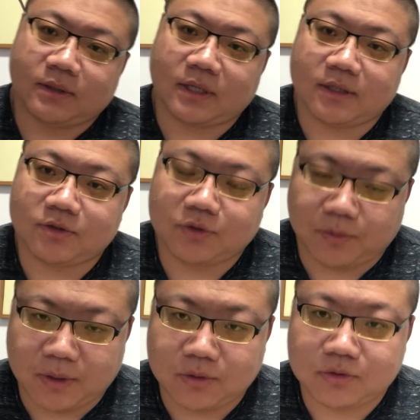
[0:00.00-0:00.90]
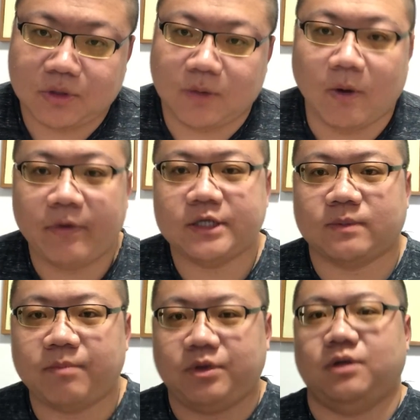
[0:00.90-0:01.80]
那就有朋友说，你们为什
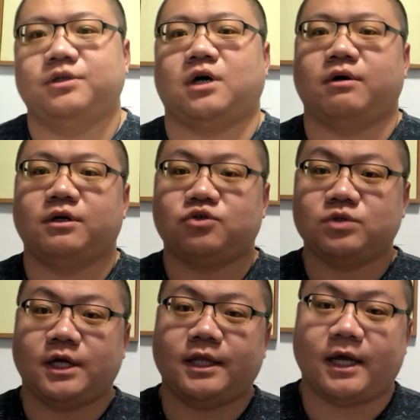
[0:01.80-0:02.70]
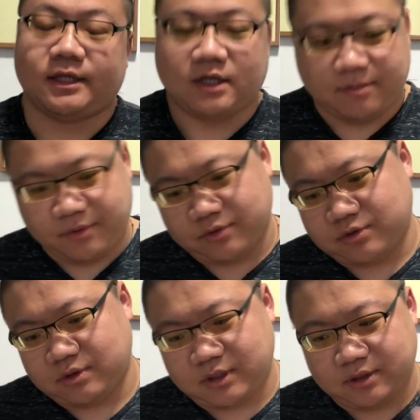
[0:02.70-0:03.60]
么不能找一个中间点呢？比如
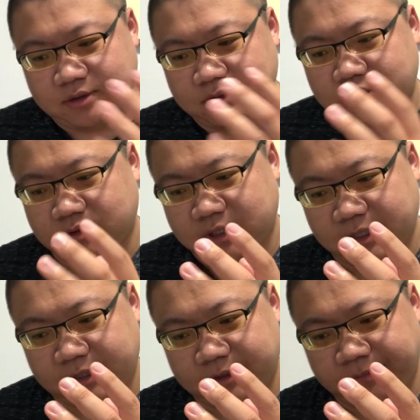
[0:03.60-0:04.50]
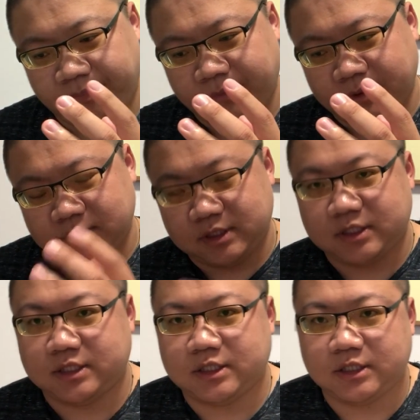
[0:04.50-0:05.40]
说找在……
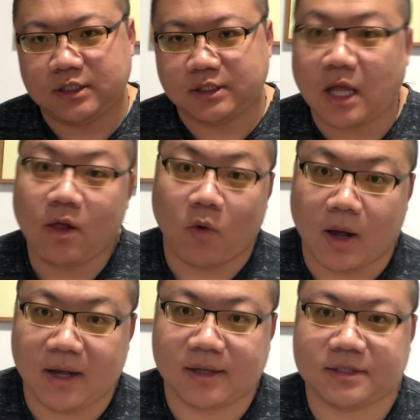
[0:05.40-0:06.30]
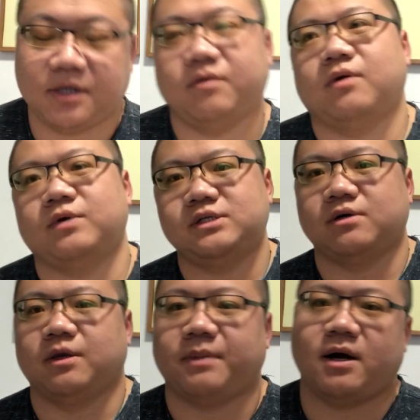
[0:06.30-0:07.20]
西三环这样的话，我走
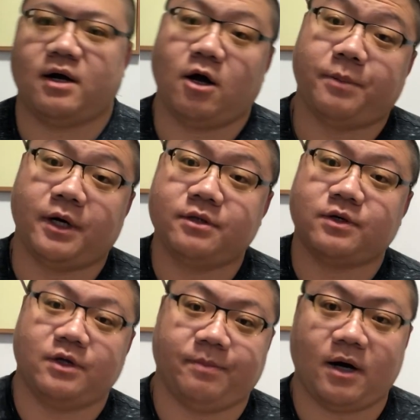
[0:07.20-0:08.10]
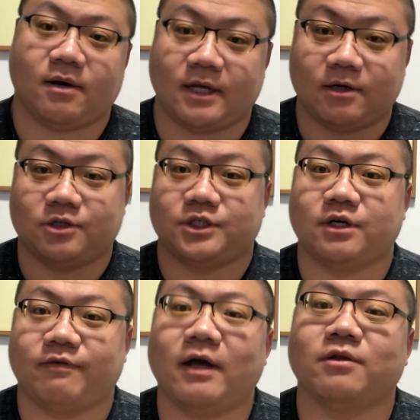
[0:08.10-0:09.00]
一半，然后朋友走一半，在这儿吃
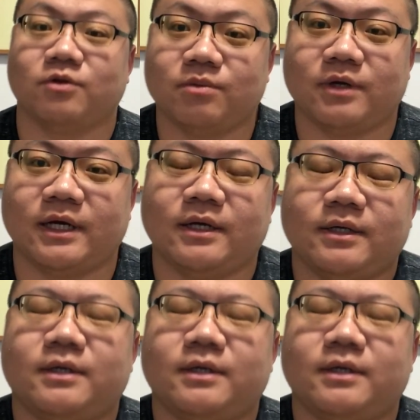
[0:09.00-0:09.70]
个饭，对不对？